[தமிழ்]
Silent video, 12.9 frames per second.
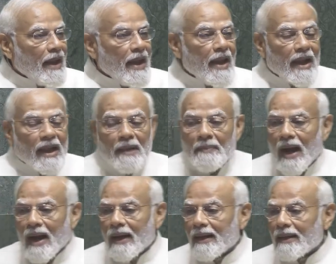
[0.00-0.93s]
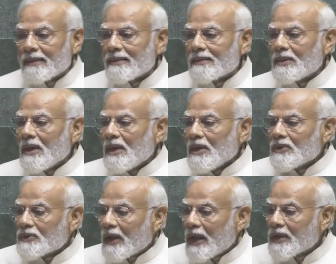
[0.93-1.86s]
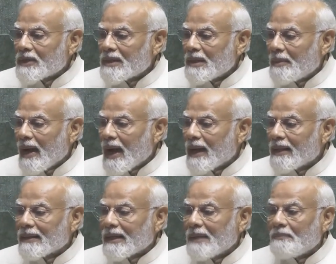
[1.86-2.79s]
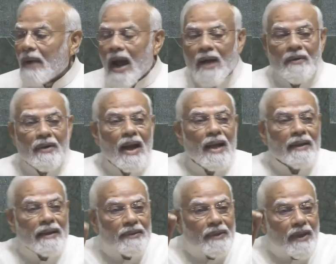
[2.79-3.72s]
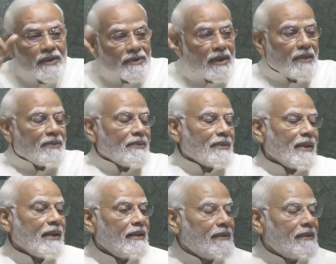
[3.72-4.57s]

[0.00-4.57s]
ஒரே பாரதம் உன்னத பாரதத்தினை நம்மால் கண்டு உணர முடியும்